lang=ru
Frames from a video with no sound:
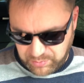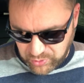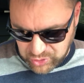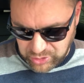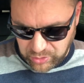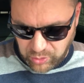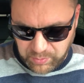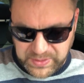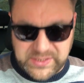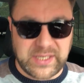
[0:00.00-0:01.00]
про жилой
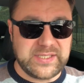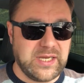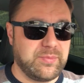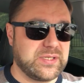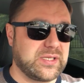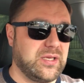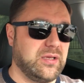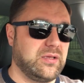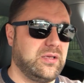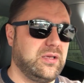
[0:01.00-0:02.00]
комплекс
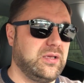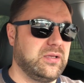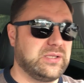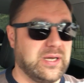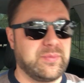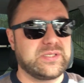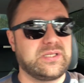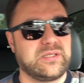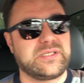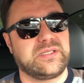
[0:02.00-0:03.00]
Октябрьский, и там
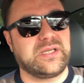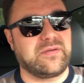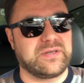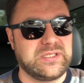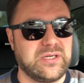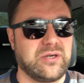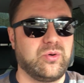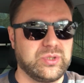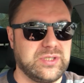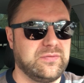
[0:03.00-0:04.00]
осталась одна квартира
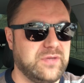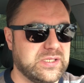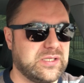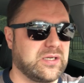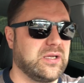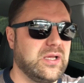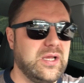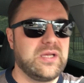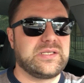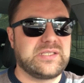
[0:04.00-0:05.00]
от инвестора
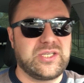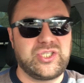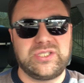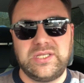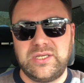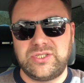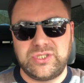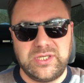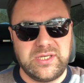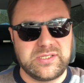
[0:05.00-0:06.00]
за 4
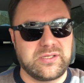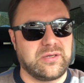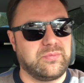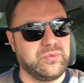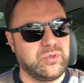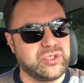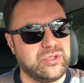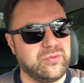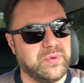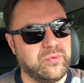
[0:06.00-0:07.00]
400
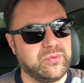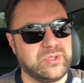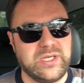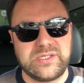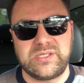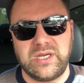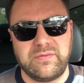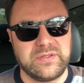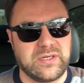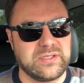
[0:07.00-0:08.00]
площадью, по-моему, 33
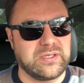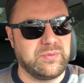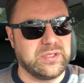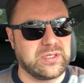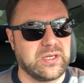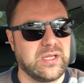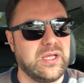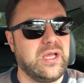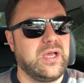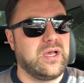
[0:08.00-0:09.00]
квадратных метра.
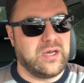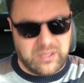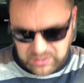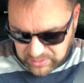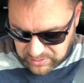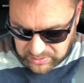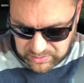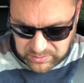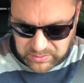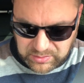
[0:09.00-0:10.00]
30,
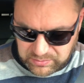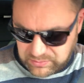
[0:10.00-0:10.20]
а,